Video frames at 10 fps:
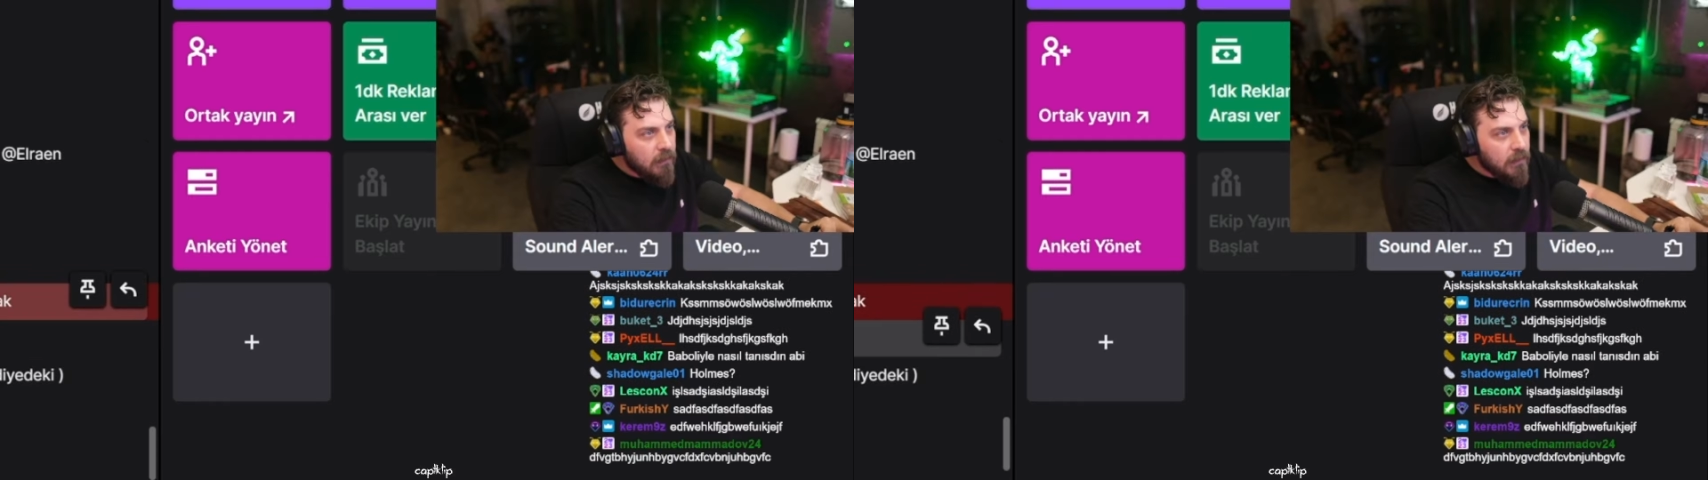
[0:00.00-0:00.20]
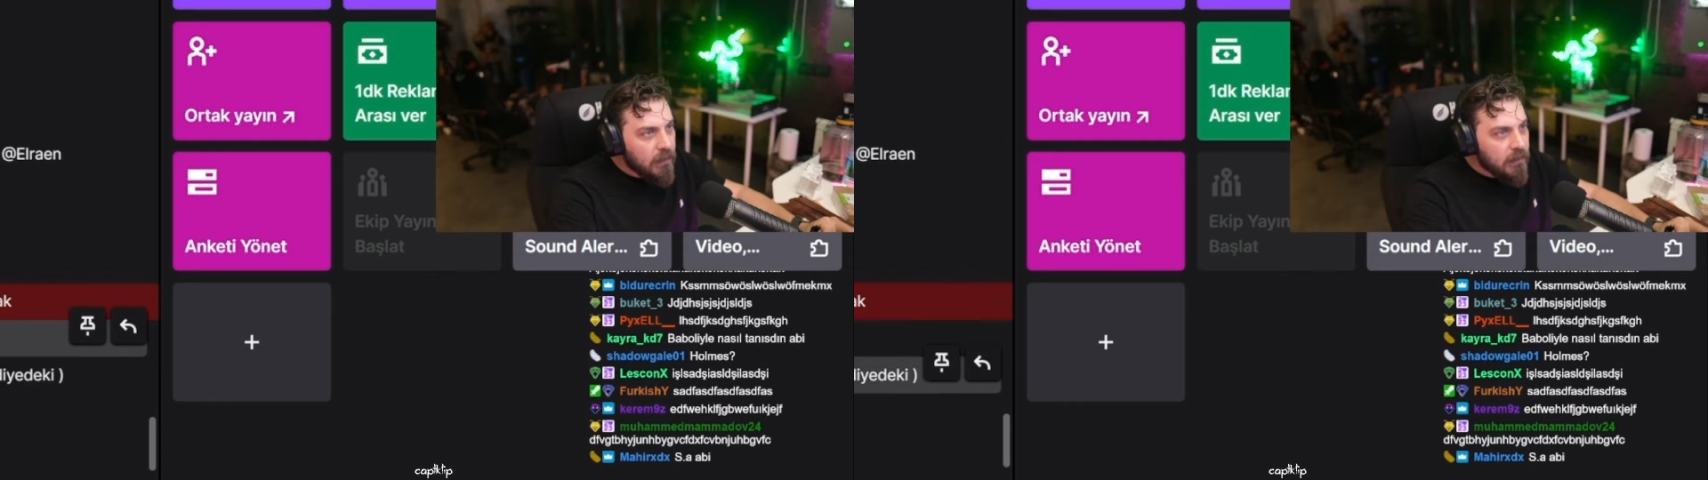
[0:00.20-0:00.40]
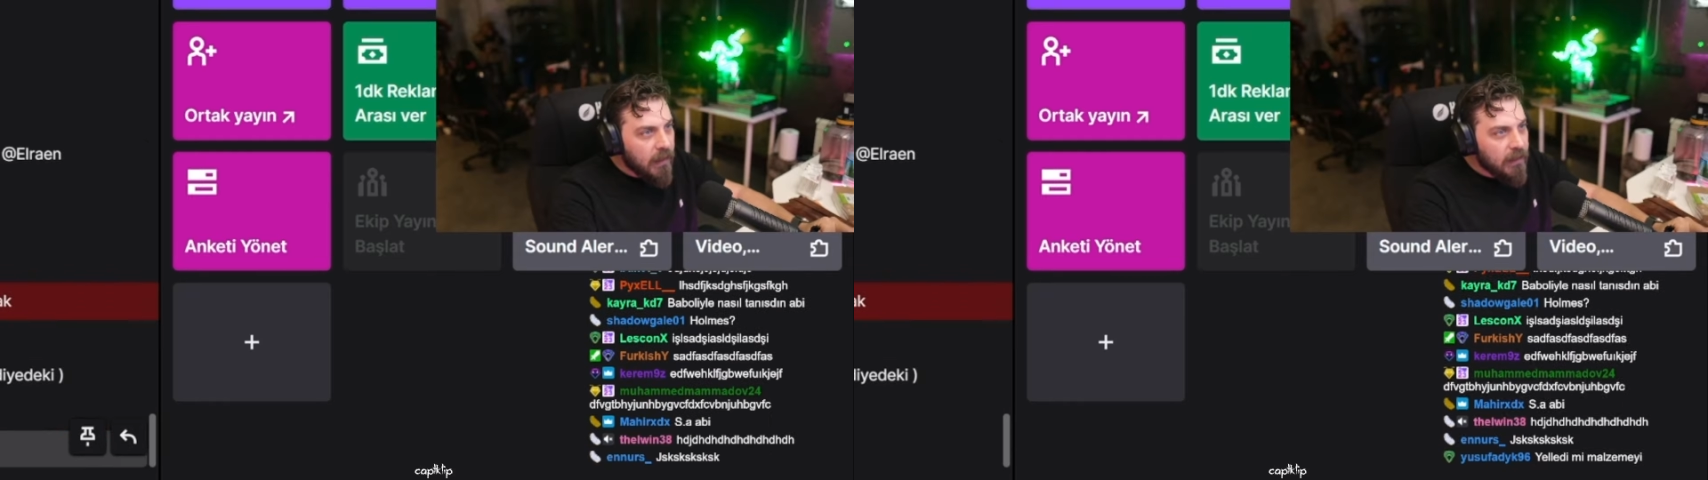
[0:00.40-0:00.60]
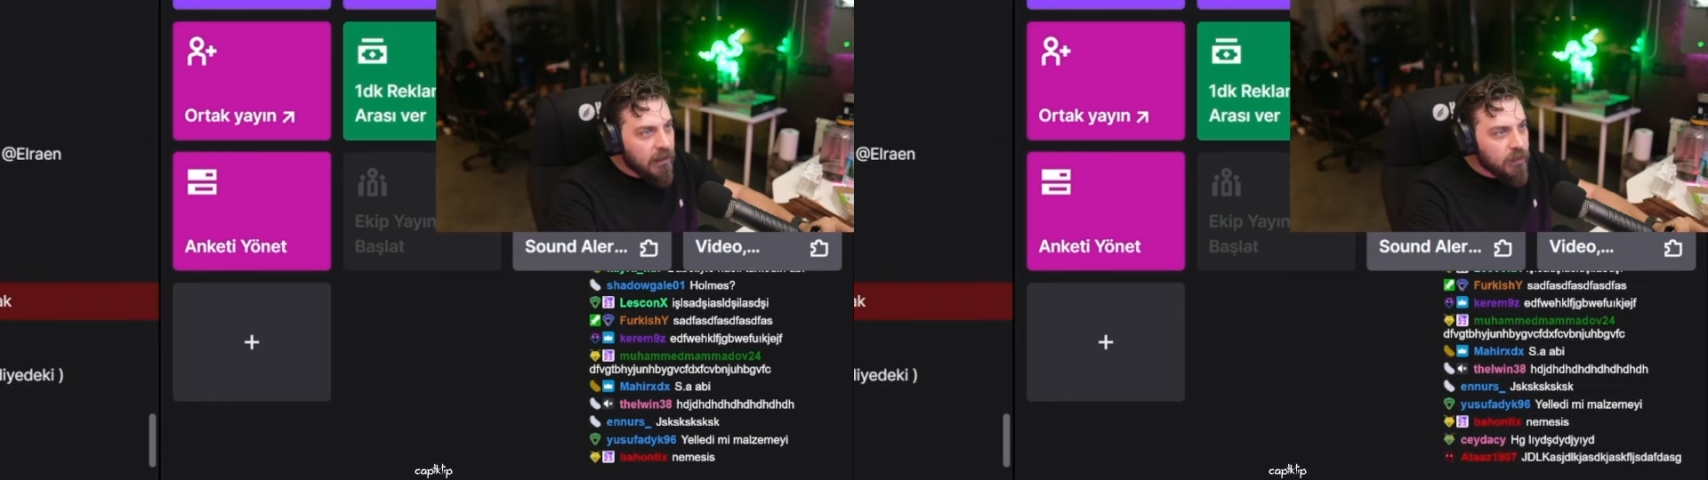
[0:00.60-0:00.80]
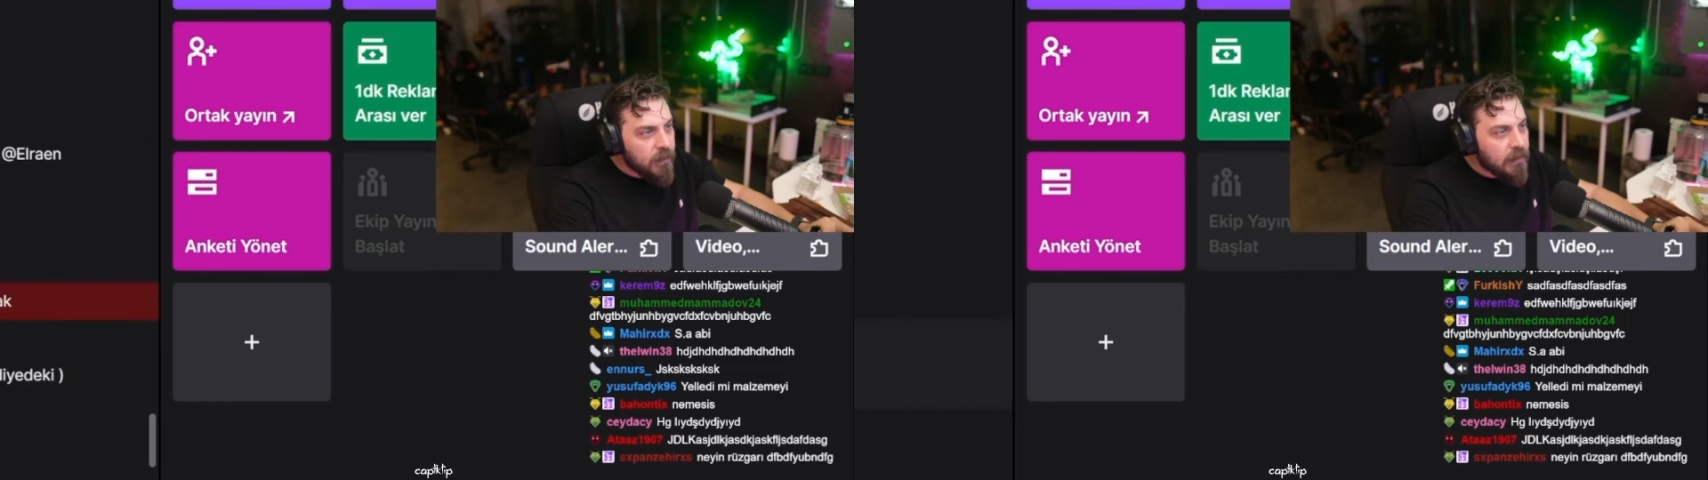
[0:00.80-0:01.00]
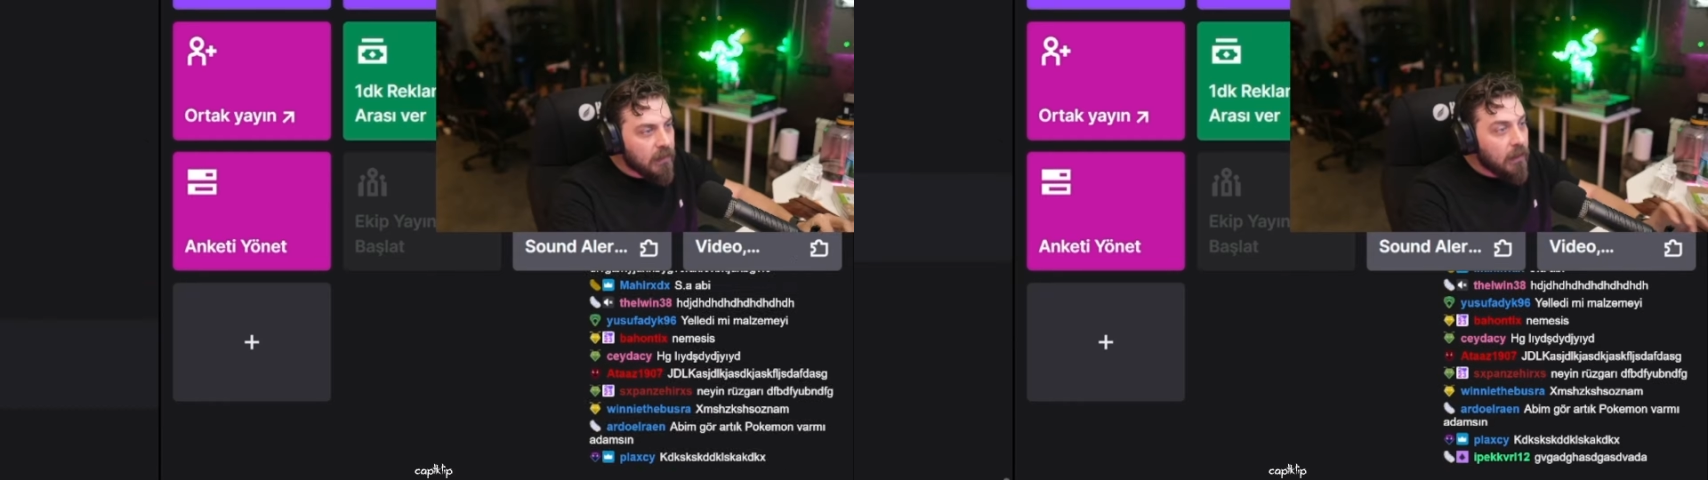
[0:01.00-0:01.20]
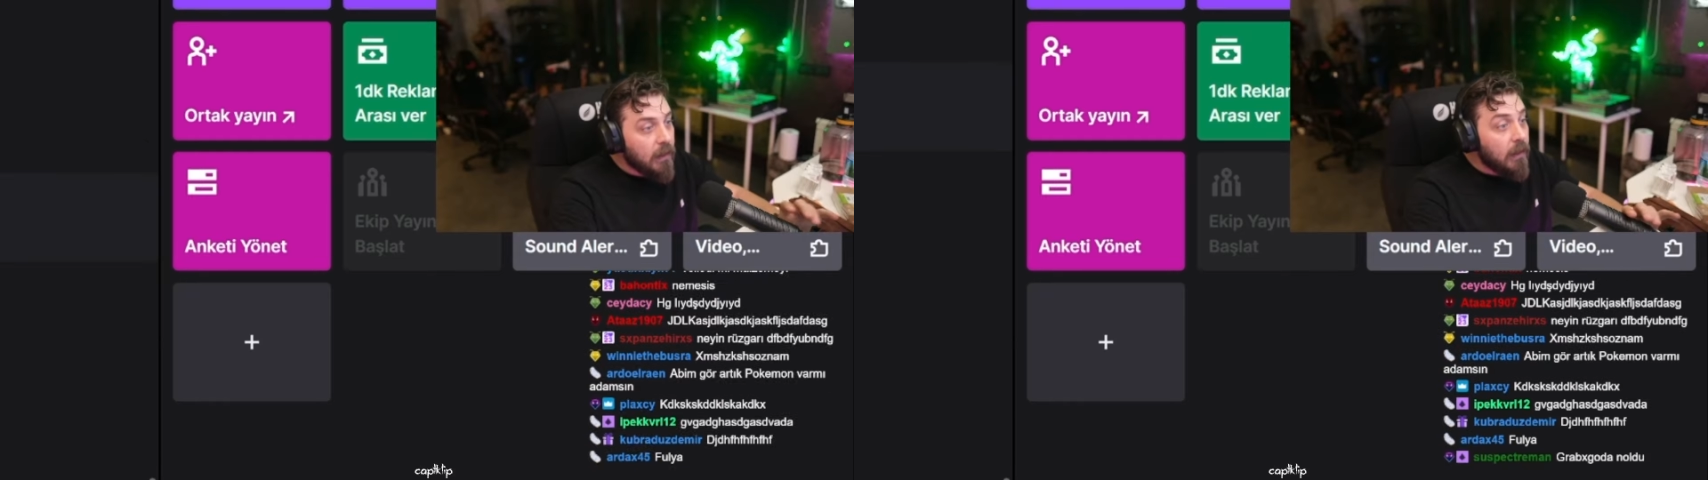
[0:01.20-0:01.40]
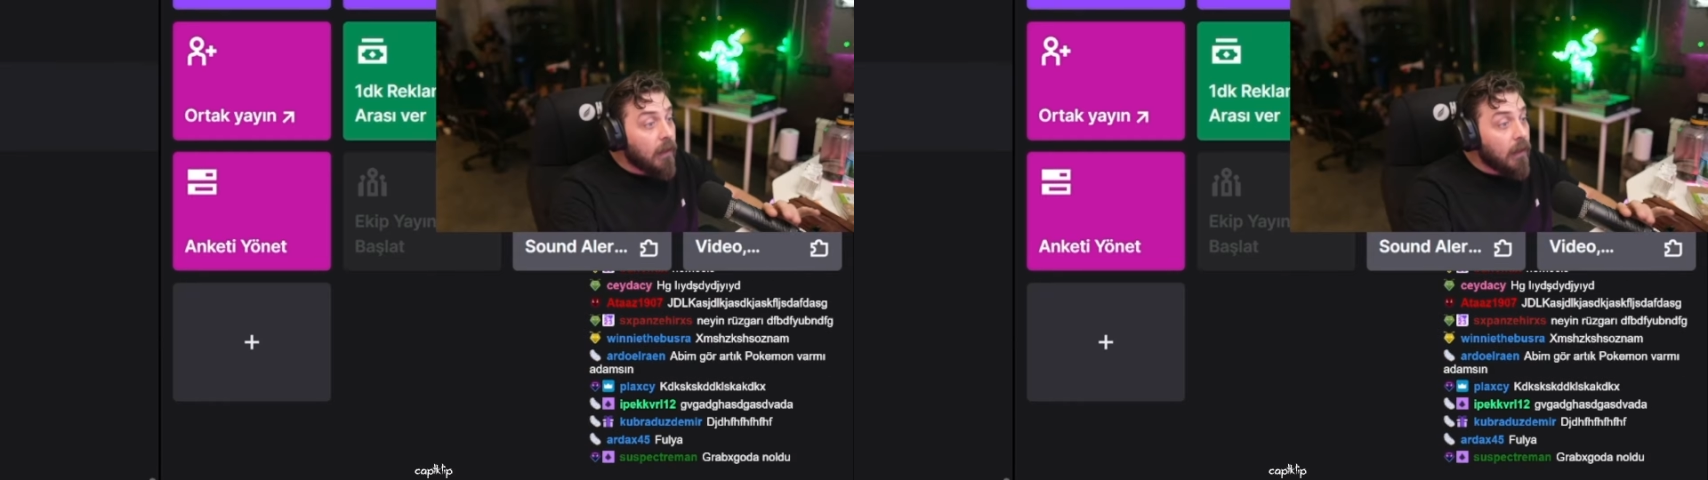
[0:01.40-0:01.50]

Rigrat Erkelişme Salon.